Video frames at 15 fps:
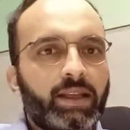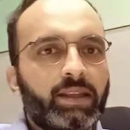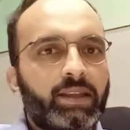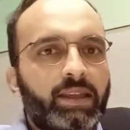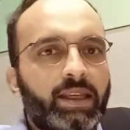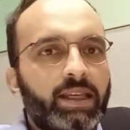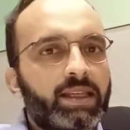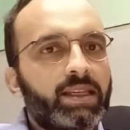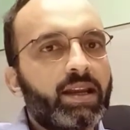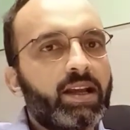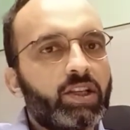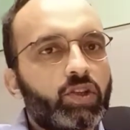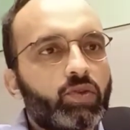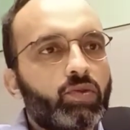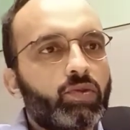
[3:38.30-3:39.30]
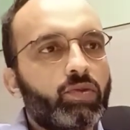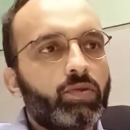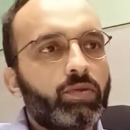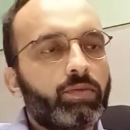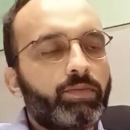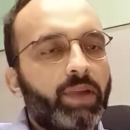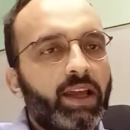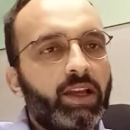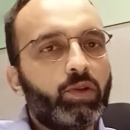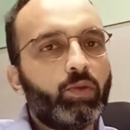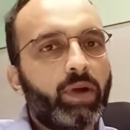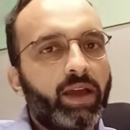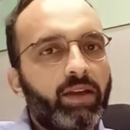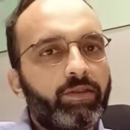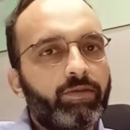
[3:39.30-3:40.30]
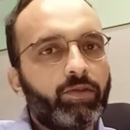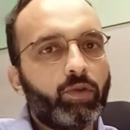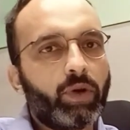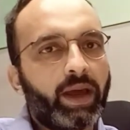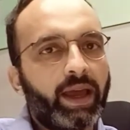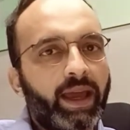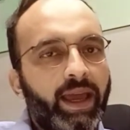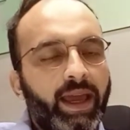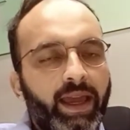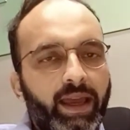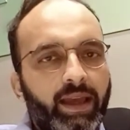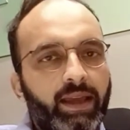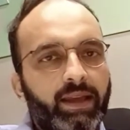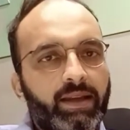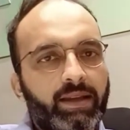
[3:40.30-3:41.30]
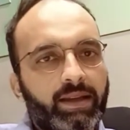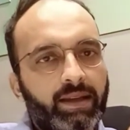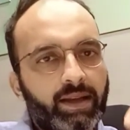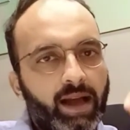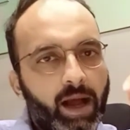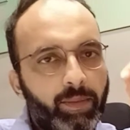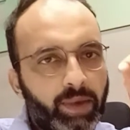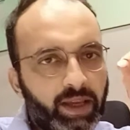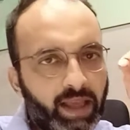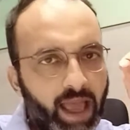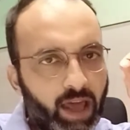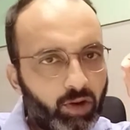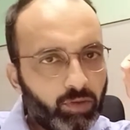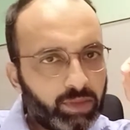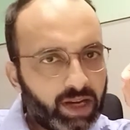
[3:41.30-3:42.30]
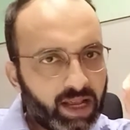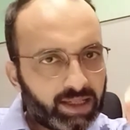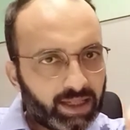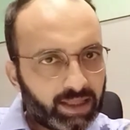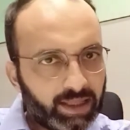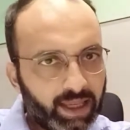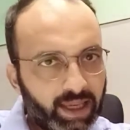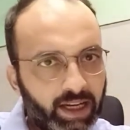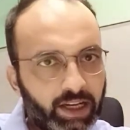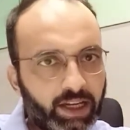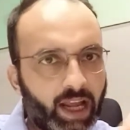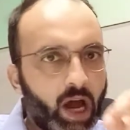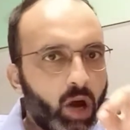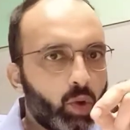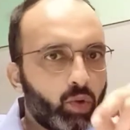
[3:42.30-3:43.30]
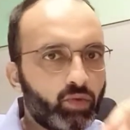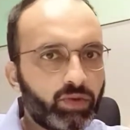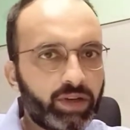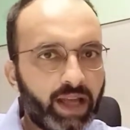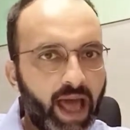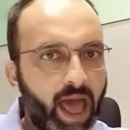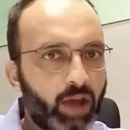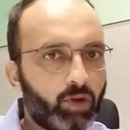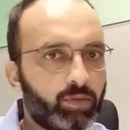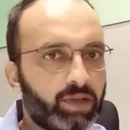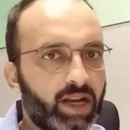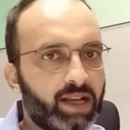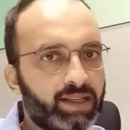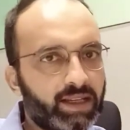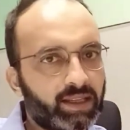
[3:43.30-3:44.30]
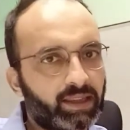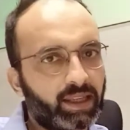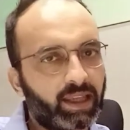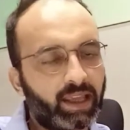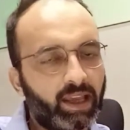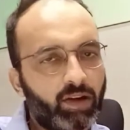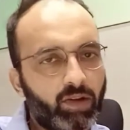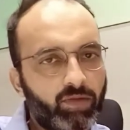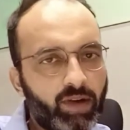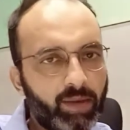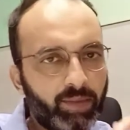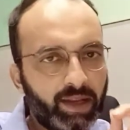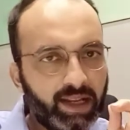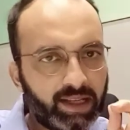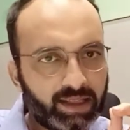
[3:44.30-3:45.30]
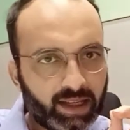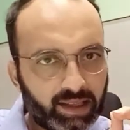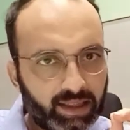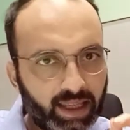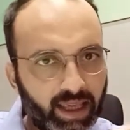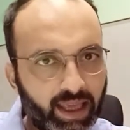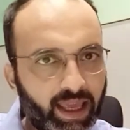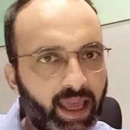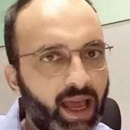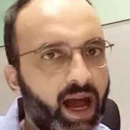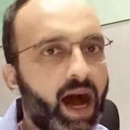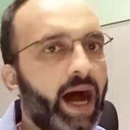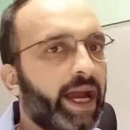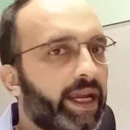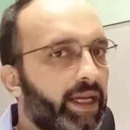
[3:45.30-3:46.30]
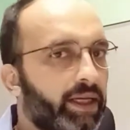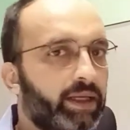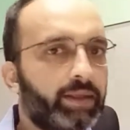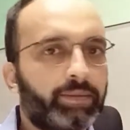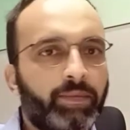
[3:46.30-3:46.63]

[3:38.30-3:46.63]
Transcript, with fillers: तीसरा जो पहलू है वो है आप एक एरो बना सकते हैं डाउनवर्ड एरो बना सकते हैं और वहाँ पे लिख सकते हैं हाइड